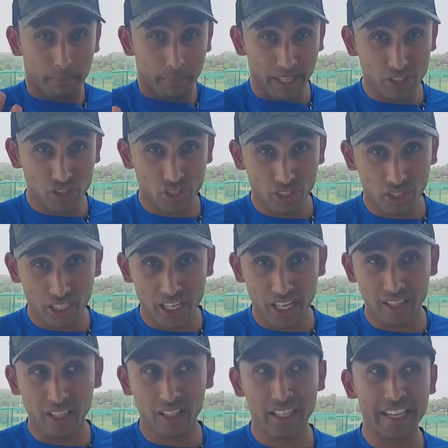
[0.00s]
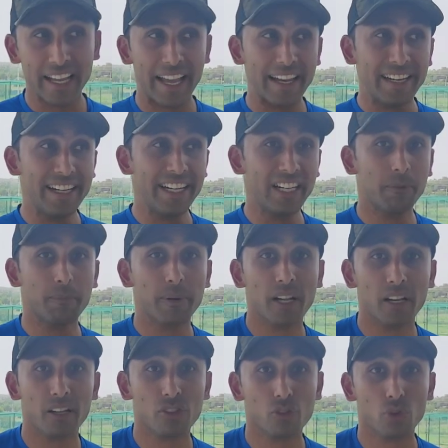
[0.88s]
मेंशन किया था कि एलीट
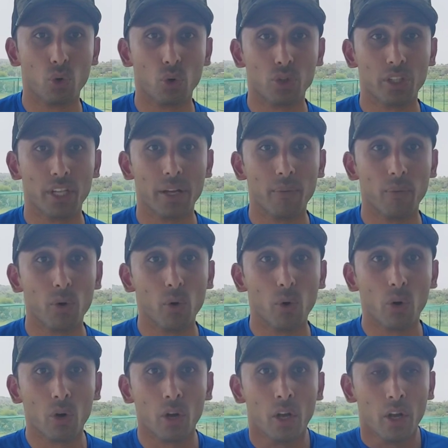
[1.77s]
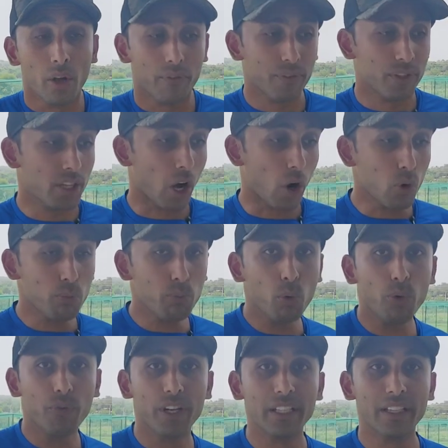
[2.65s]
प्लेयर्स जो होते हैं वो लोग विदाउट
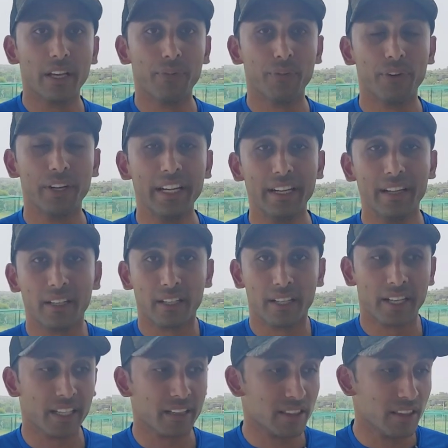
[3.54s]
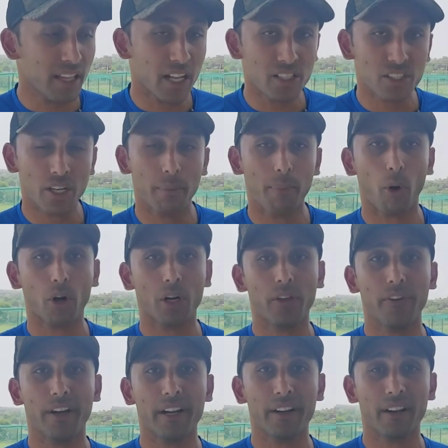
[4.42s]
मूविंग द फीट कितना अच्छा
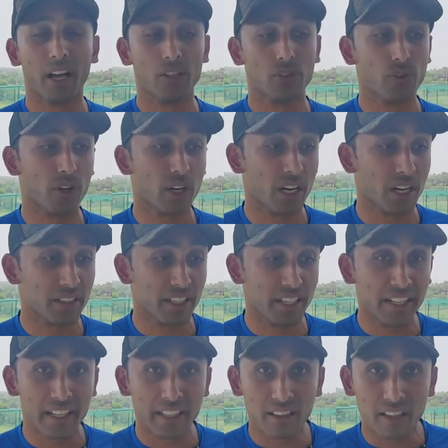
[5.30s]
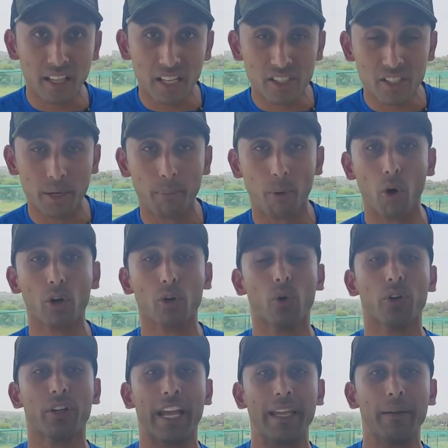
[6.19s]
बॉडी वेट ट्रांसफ़र करते हैं कितना अच्छा बॉल
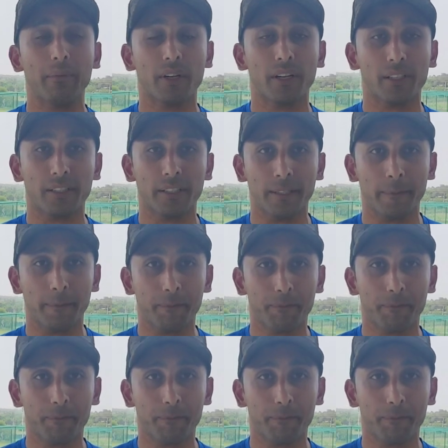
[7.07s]
को टाइम करते हैं